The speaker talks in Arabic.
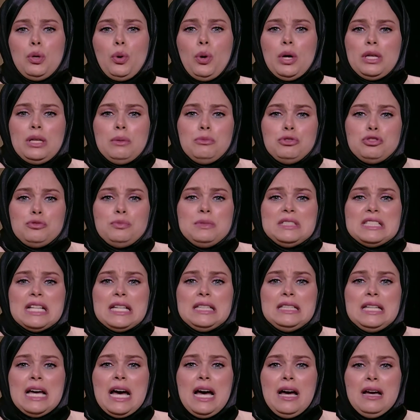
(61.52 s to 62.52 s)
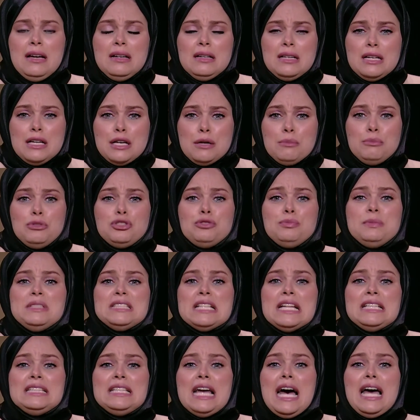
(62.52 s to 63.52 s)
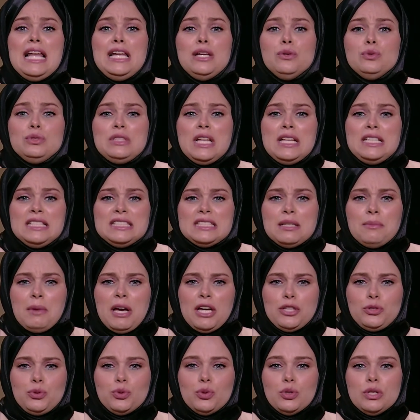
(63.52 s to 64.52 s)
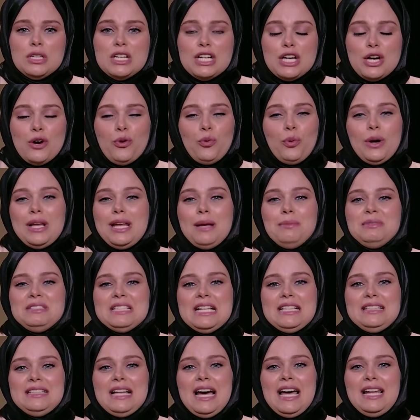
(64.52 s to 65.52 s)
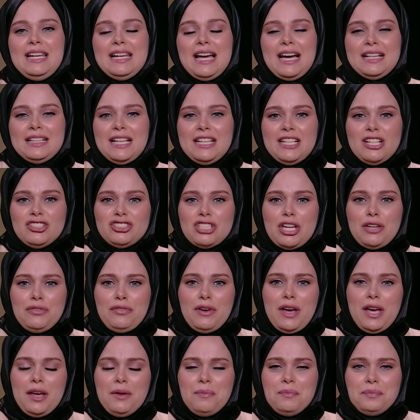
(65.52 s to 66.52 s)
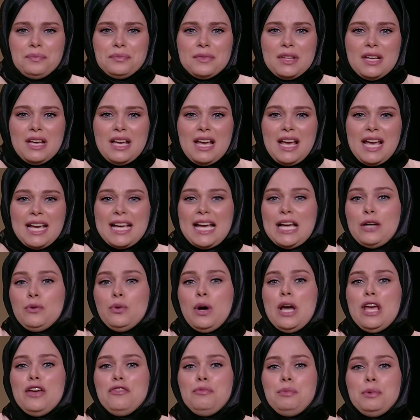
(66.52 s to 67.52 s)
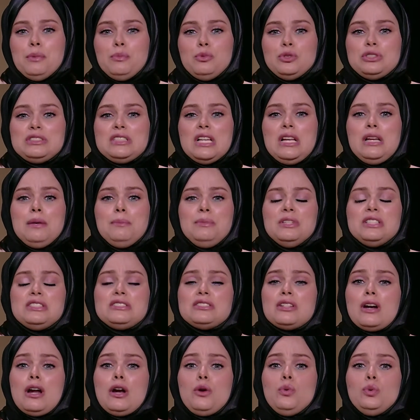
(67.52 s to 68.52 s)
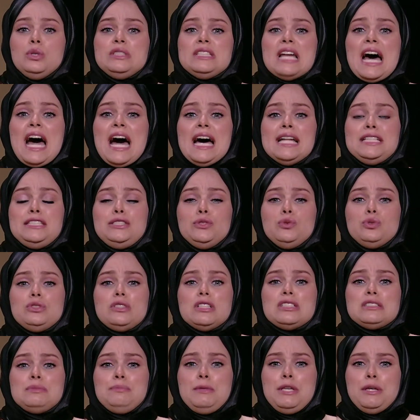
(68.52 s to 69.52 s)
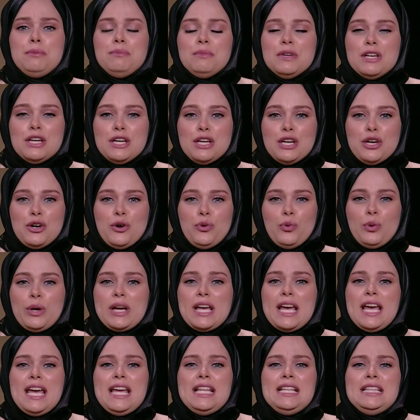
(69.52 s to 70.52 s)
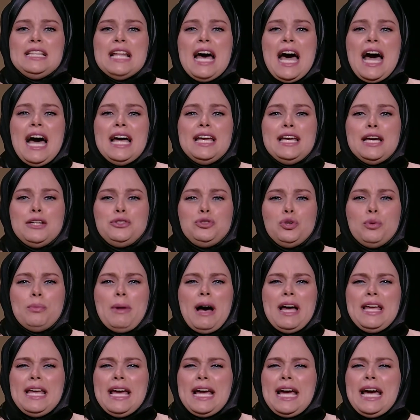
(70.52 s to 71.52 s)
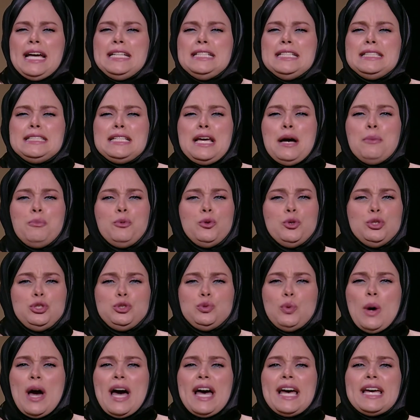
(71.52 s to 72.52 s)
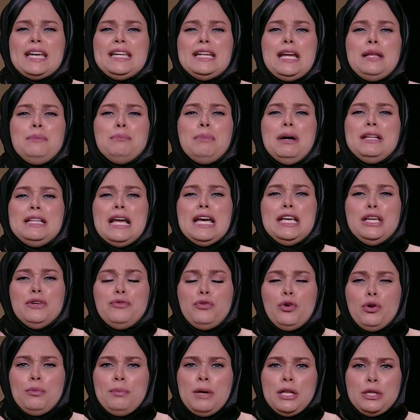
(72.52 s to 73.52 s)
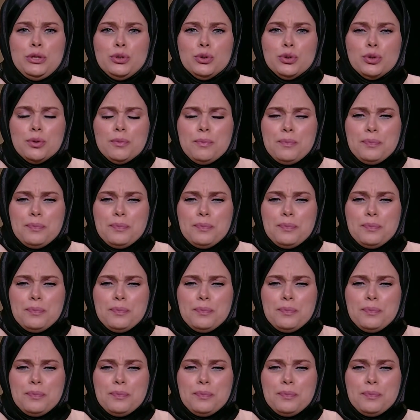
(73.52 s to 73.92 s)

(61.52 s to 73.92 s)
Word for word: وانا مش مصدقه مش مصدقه اللي وداني سمعته ولا مصدقه اللي عينيا شايفاه كان واقف بيبصلي باصرار وتحدي وتصميم وكان حياته معايا كانت كابوس واخيرا بدا يفوق منه